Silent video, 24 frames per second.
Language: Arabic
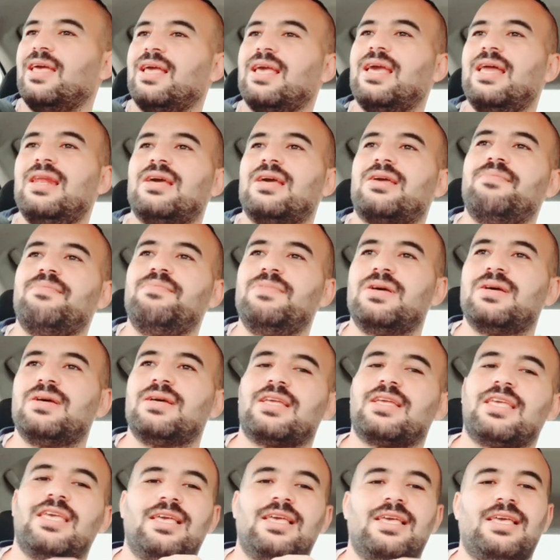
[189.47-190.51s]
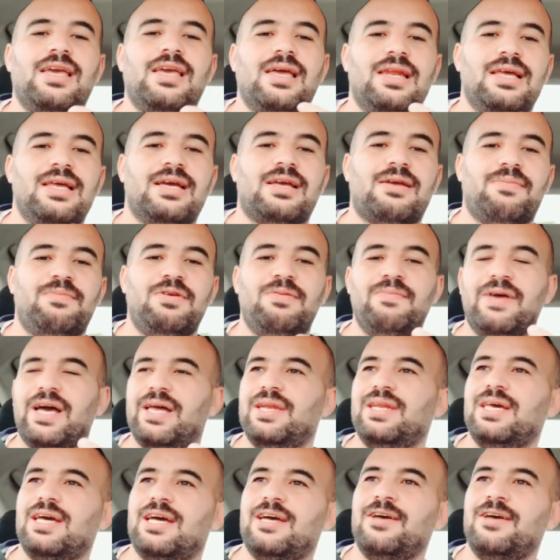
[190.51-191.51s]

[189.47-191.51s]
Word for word: قال لك قال لك بمعنى